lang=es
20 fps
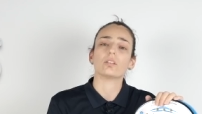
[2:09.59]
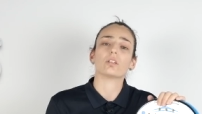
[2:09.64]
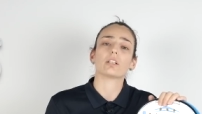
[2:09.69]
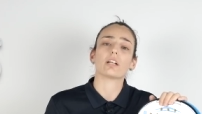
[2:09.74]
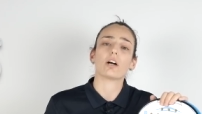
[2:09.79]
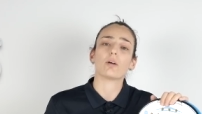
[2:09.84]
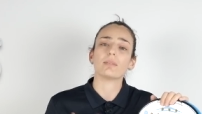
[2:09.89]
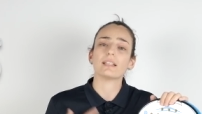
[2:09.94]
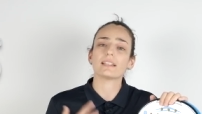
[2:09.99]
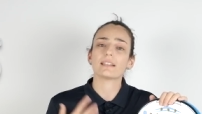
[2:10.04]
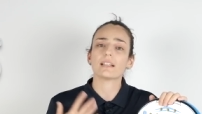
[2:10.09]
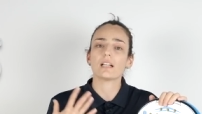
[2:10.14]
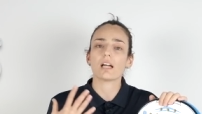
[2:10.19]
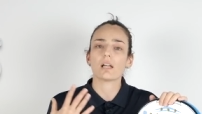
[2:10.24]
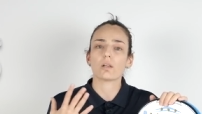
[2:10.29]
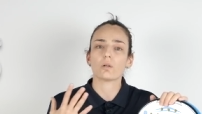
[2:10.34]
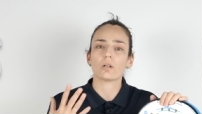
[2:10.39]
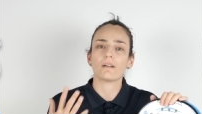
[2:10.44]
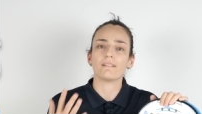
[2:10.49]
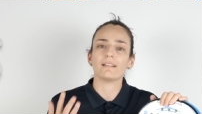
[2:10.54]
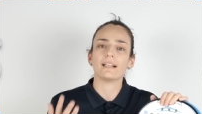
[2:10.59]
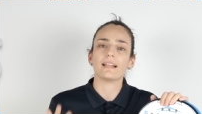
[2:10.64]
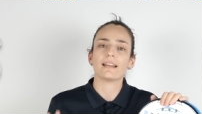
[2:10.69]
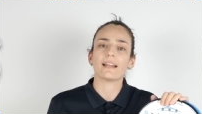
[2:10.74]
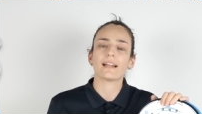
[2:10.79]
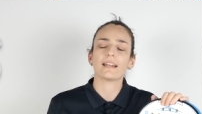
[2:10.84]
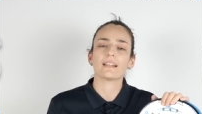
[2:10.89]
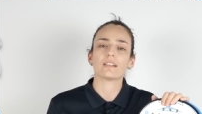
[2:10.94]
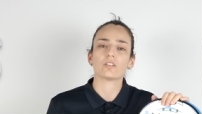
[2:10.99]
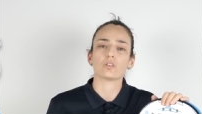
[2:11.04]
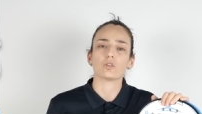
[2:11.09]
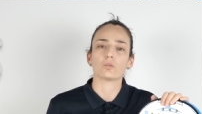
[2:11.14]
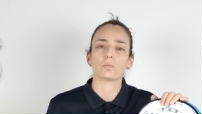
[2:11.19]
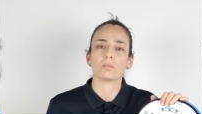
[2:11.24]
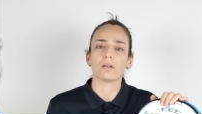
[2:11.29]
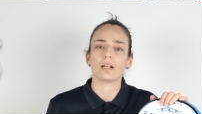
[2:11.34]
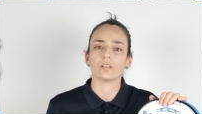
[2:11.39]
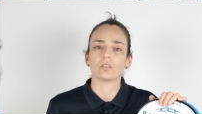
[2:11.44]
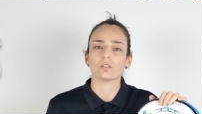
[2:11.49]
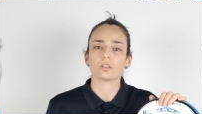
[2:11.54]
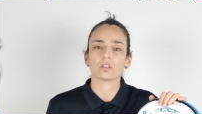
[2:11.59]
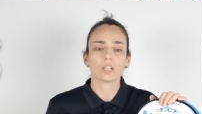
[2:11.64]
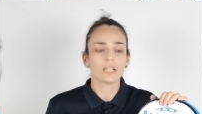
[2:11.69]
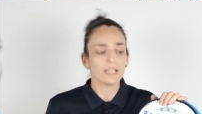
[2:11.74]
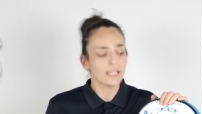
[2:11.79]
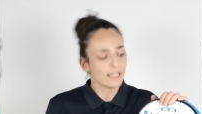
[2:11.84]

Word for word: lo que aumenta la durabilidad de sus planos,